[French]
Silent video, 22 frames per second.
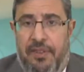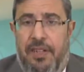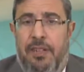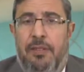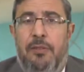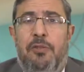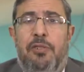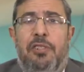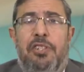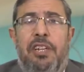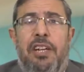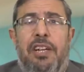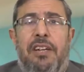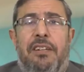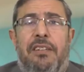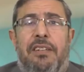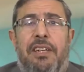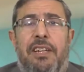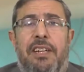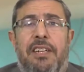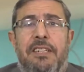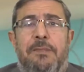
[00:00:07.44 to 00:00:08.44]
nos
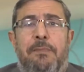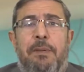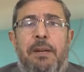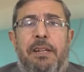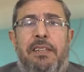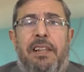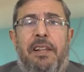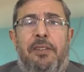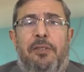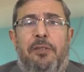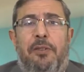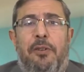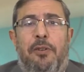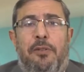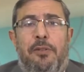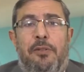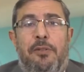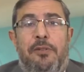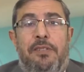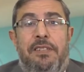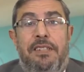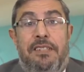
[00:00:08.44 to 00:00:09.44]
chers téléspectateurs
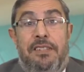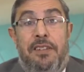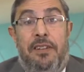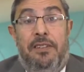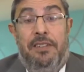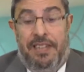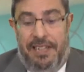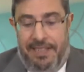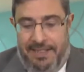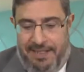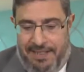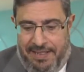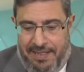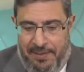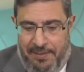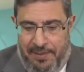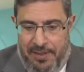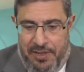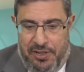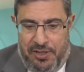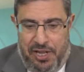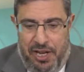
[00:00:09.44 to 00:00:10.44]
de 613
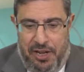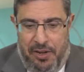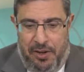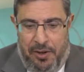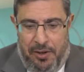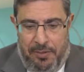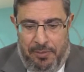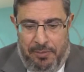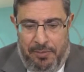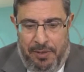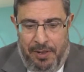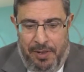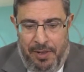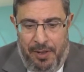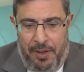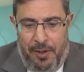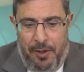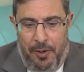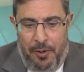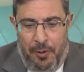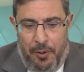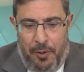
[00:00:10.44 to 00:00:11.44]
TV Shalom,
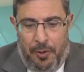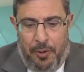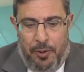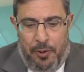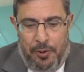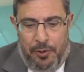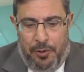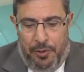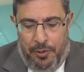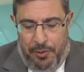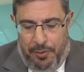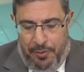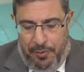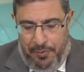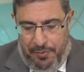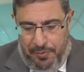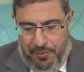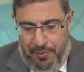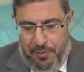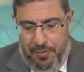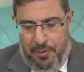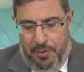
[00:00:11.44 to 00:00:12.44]
heureux de
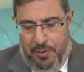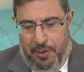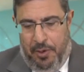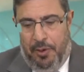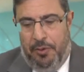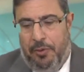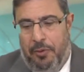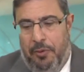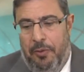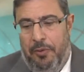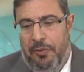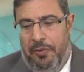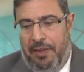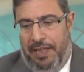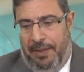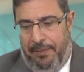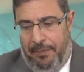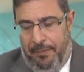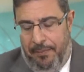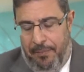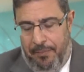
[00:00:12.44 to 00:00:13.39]
vous retrouver.